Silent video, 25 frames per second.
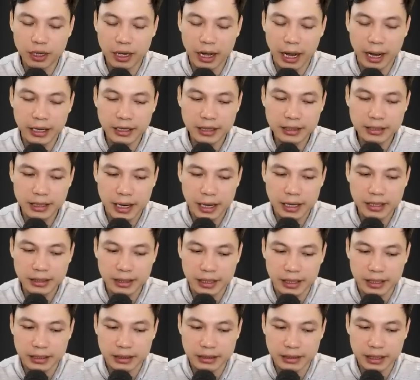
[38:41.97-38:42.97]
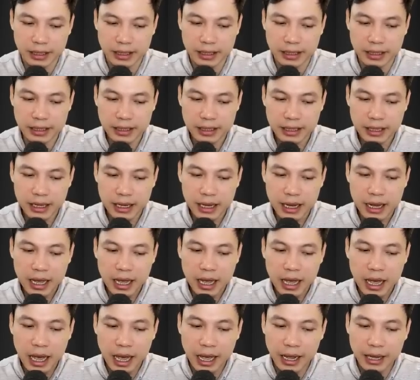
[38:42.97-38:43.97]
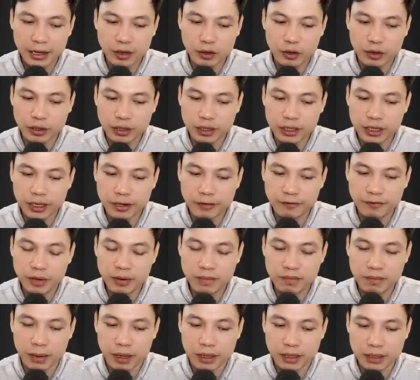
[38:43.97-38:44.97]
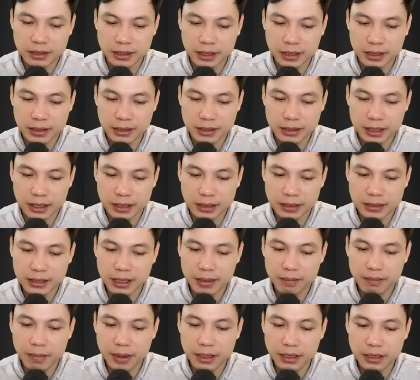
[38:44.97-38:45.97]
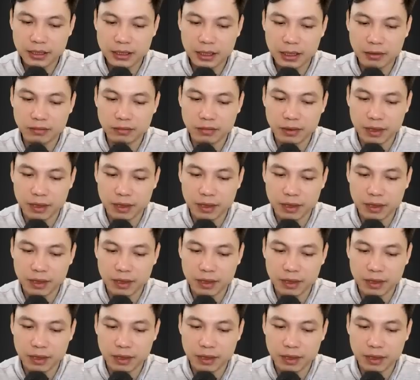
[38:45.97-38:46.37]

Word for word: Tất cả những người có mặt ở đây đều răm rắp nghe theo lời của trường làng.